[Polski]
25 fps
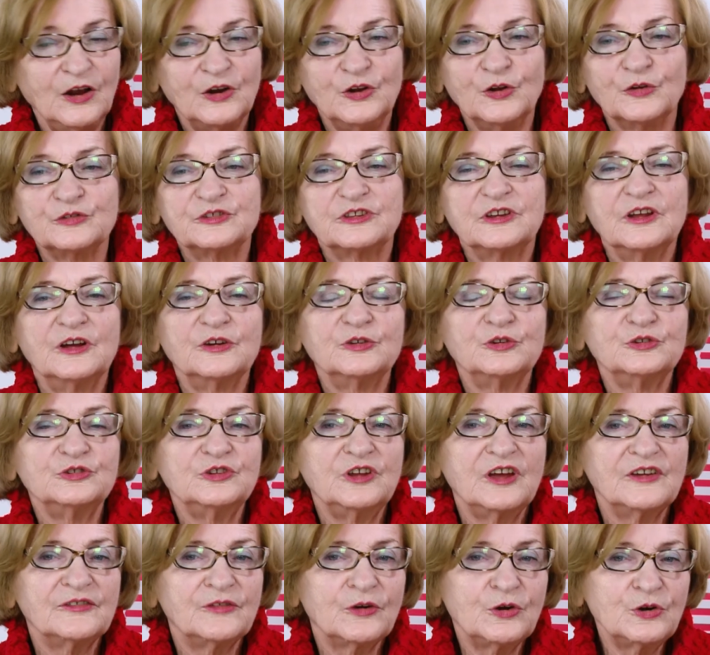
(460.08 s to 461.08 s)
No, e,
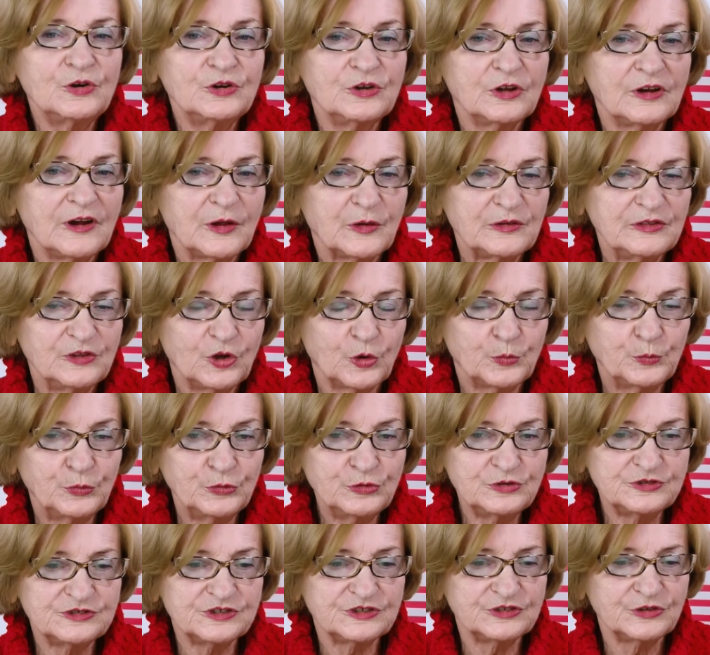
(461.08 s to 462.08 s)
nie wolno no, no
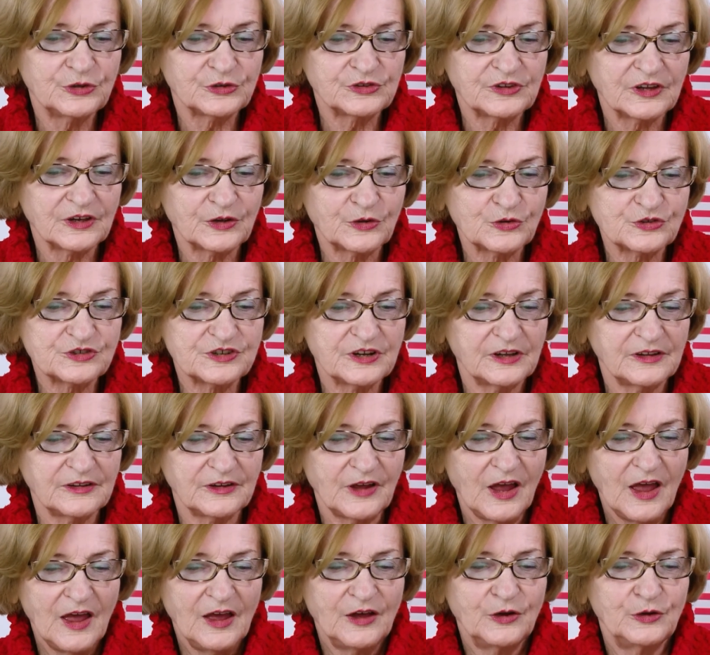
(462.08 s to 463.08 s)
puścić do tego, że e,
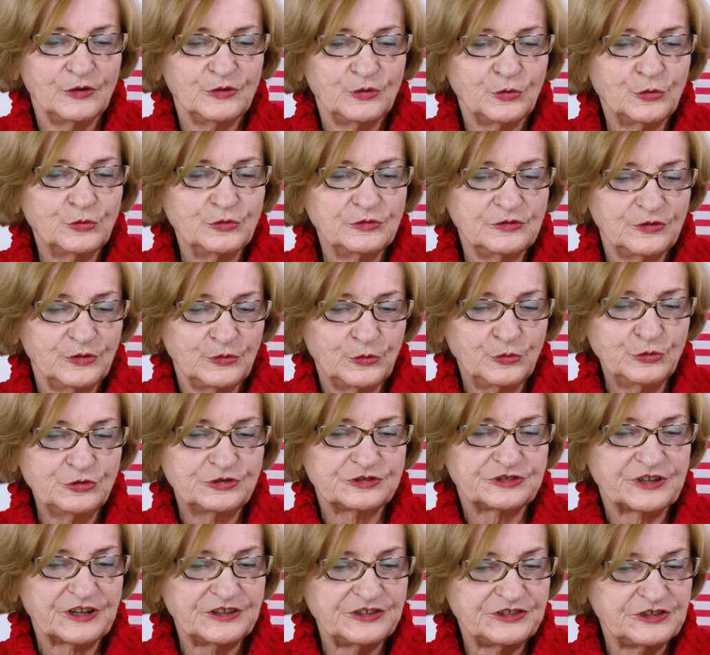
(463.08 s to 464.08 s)
e,
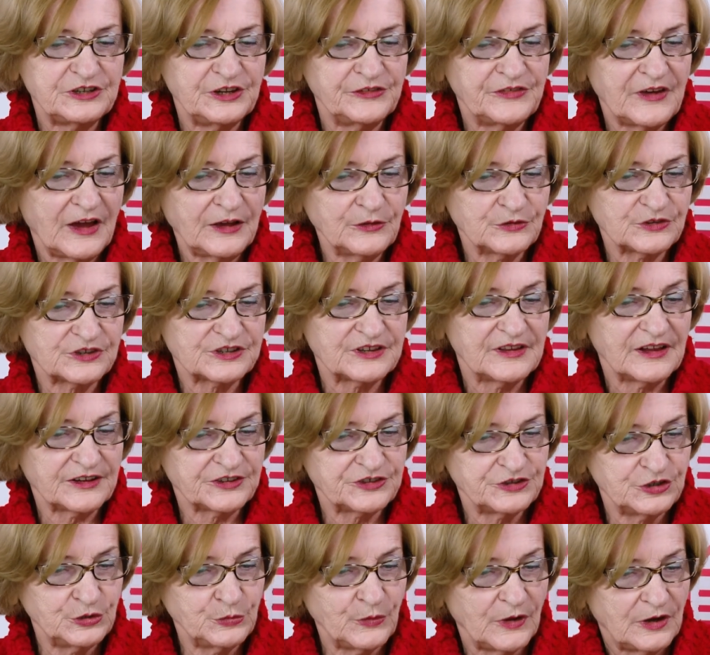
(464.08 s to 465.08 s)
uszczęśliwiając na
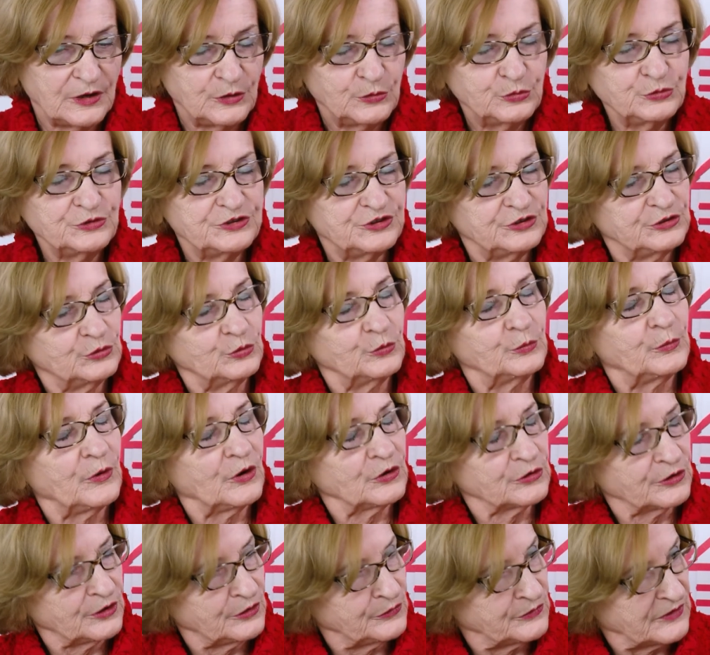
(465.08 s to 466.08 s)
siłę ludzi
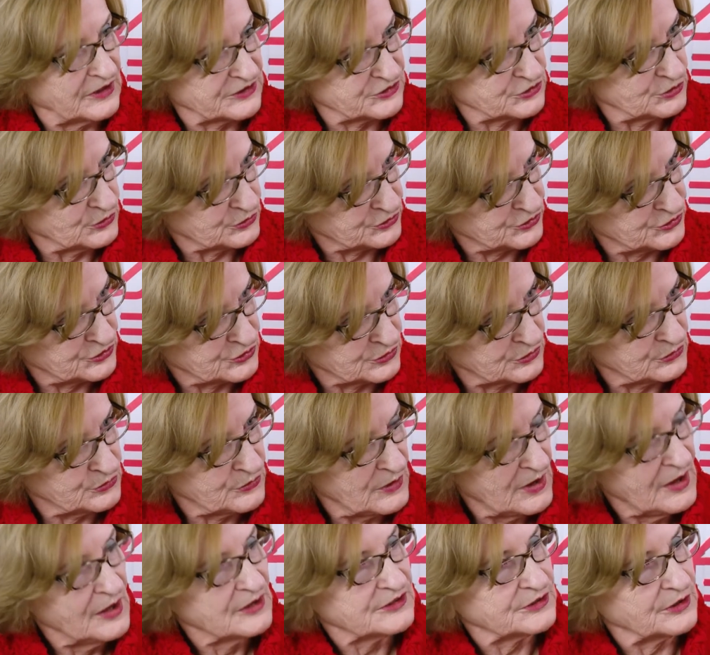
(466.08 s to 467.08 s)
ubogich własnością,
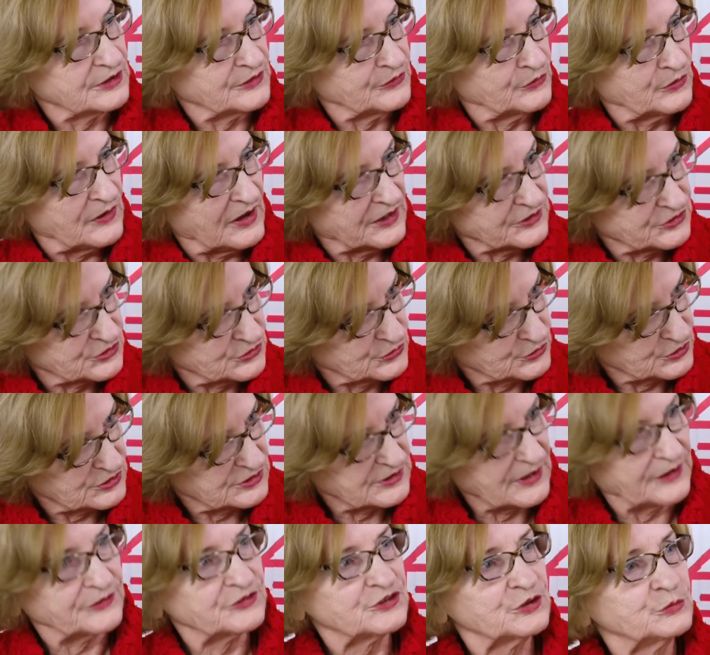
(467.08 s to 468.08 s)
własność
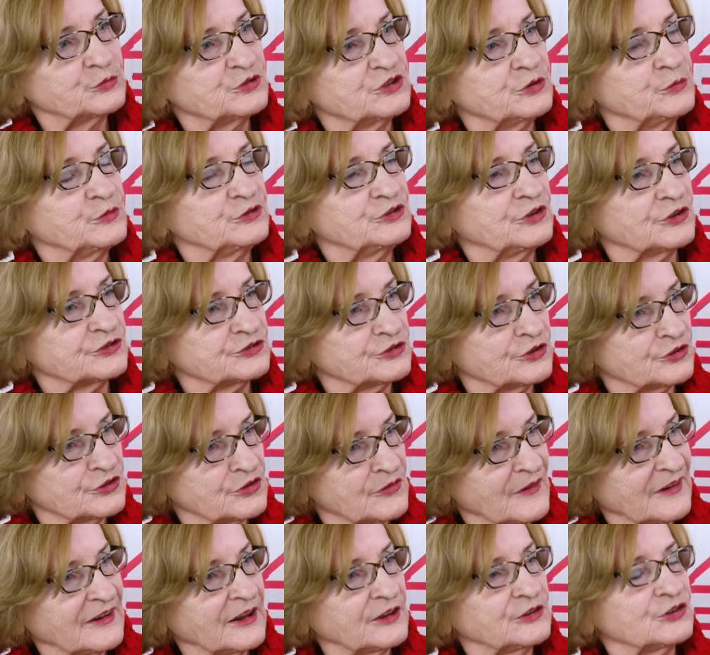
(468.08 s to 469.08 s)
zawsze musi być
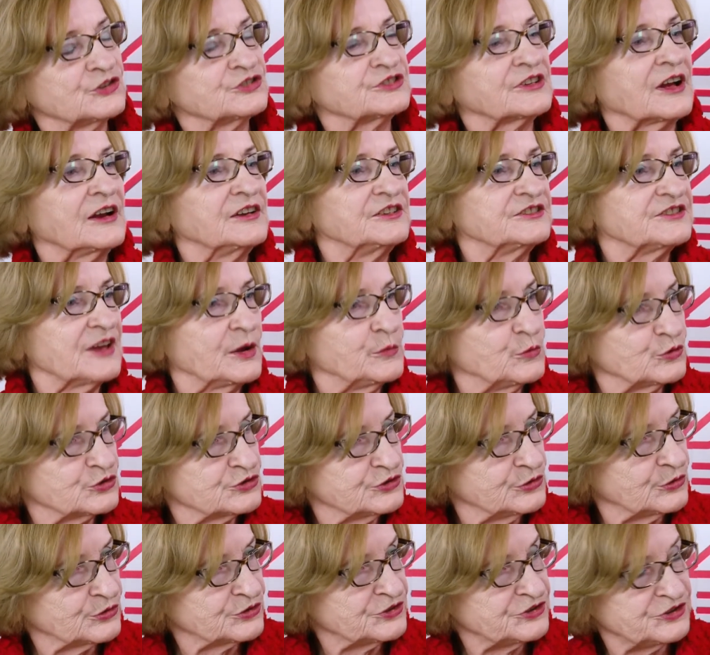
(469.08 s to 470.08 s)
dostosowana do skali
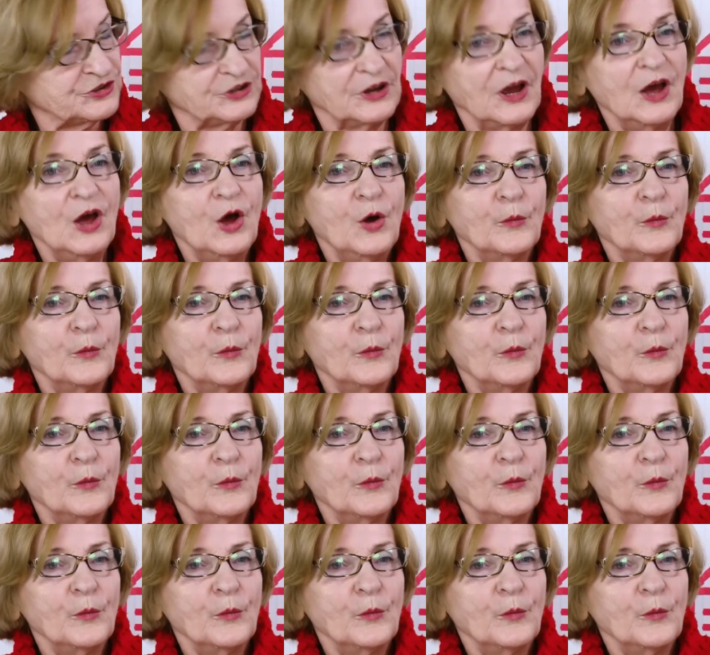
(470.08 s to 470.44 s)
zamożności.